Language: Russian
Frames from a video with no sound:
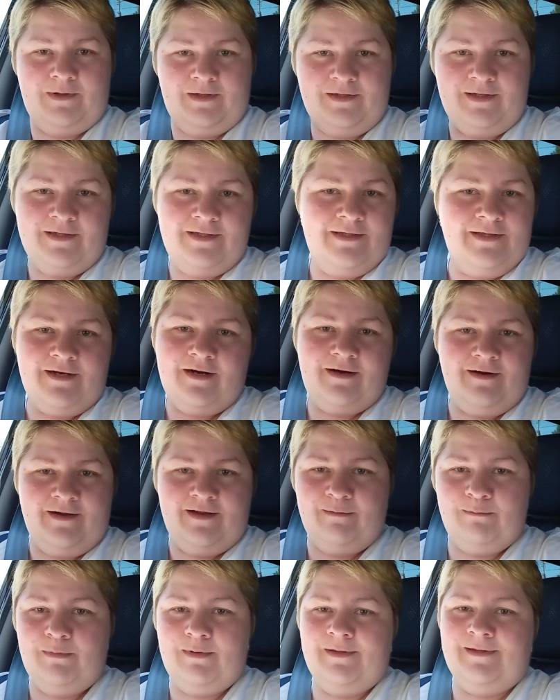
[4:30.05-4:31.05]
она
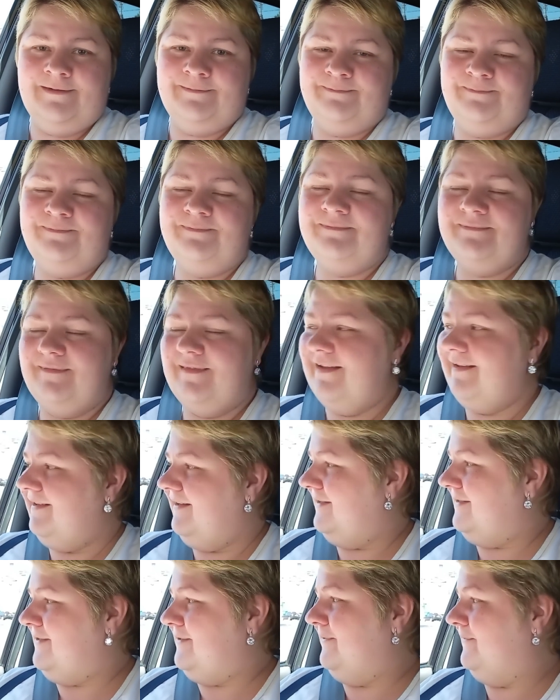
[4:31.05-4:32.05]
недорогая была.
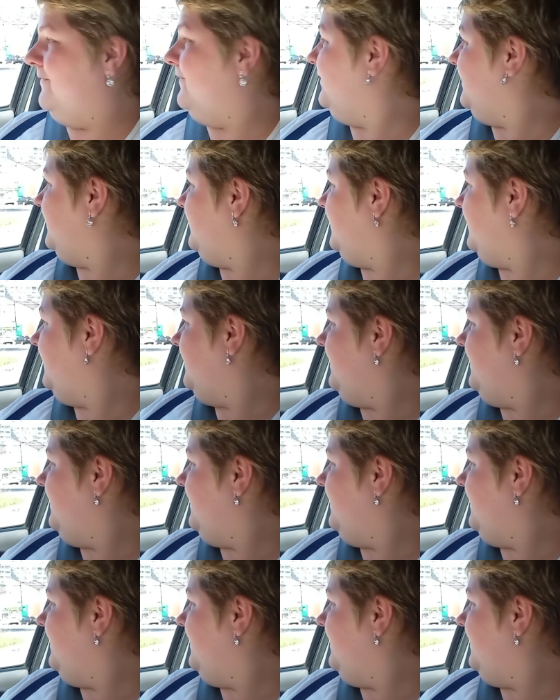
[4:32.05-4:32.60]
Так что вот.